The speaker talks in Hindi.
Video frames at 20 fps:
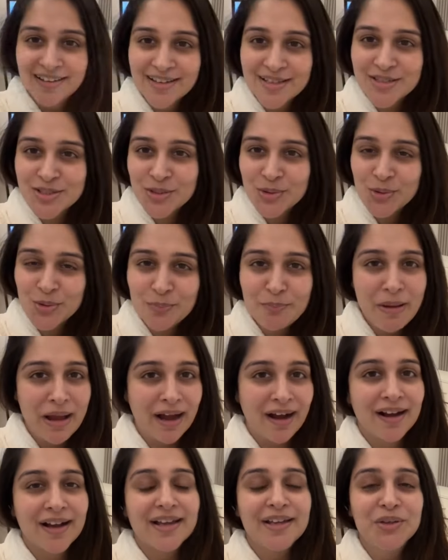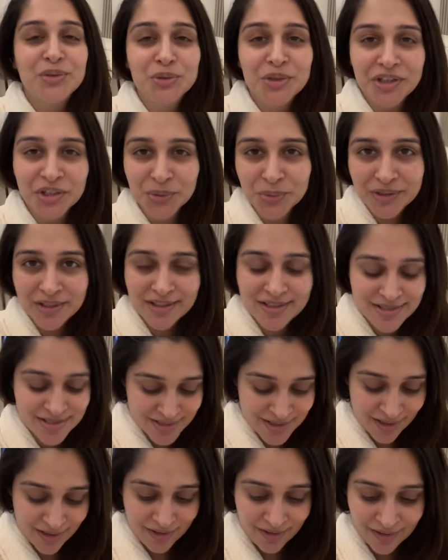सो so, मैं आ गई हूँ क्यूटिस
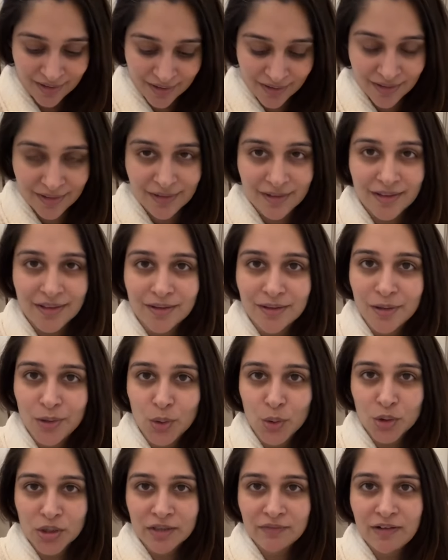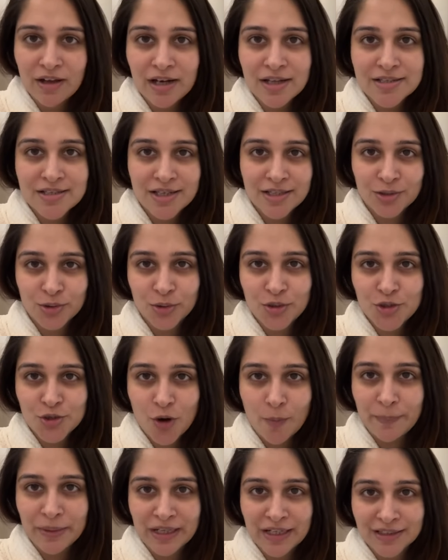लोखंड वाला से थोड़ी
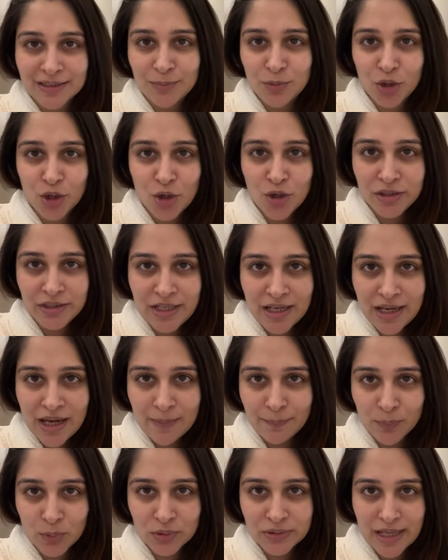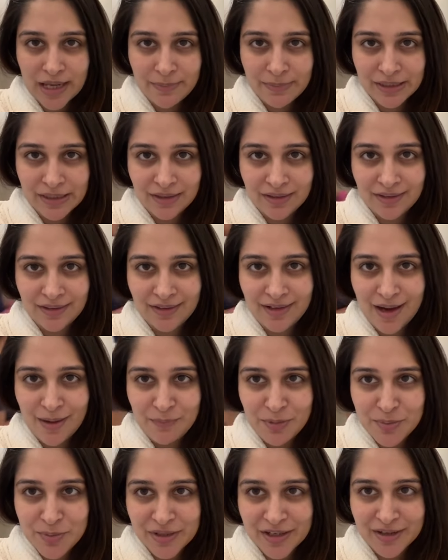शॉपिंग खत्म हो गई और ये आपको ताइबा दिख रही है यहाँ
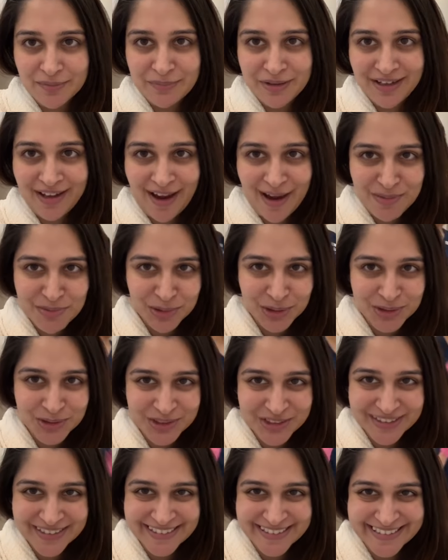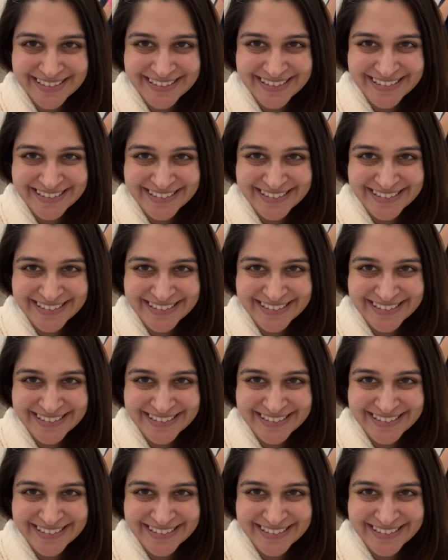पे मिरर में हाय बोल दो तो.